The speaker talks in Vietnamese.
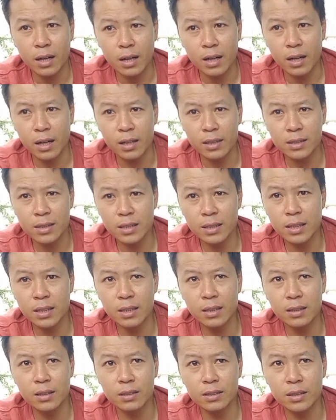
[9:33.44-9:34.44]
à, chi tiết
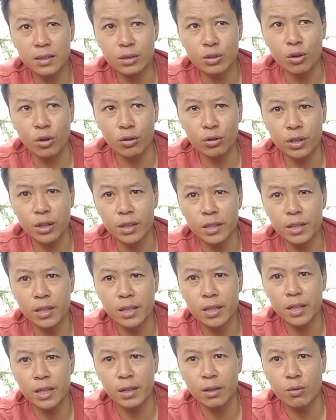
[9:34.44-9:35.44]
hơn thì có thể liên
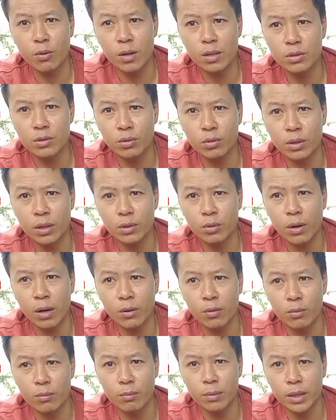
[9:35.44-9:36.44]
hệ qua số điện thoại
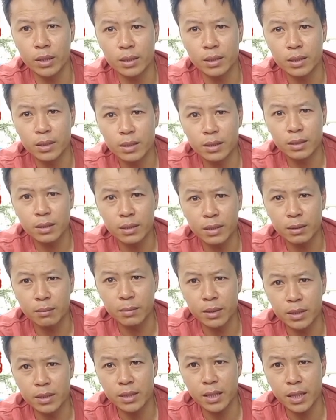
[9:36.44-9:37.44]
của mình thì
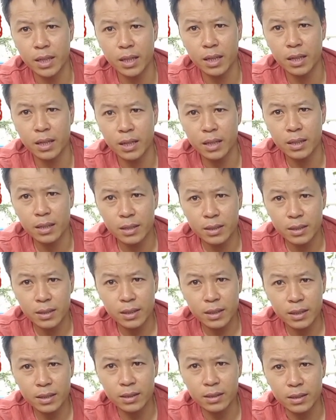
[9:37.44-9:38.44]
mình sẽ
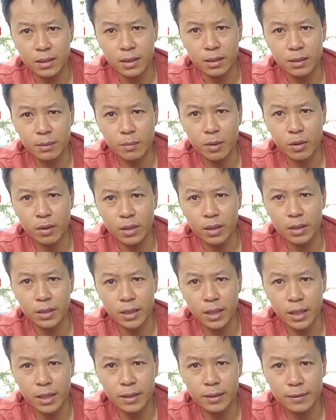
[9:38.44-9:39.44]
gửi tới mọi người
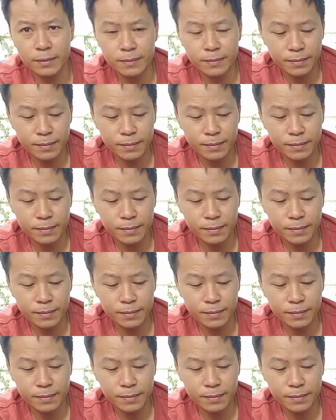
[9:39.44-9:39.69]
nha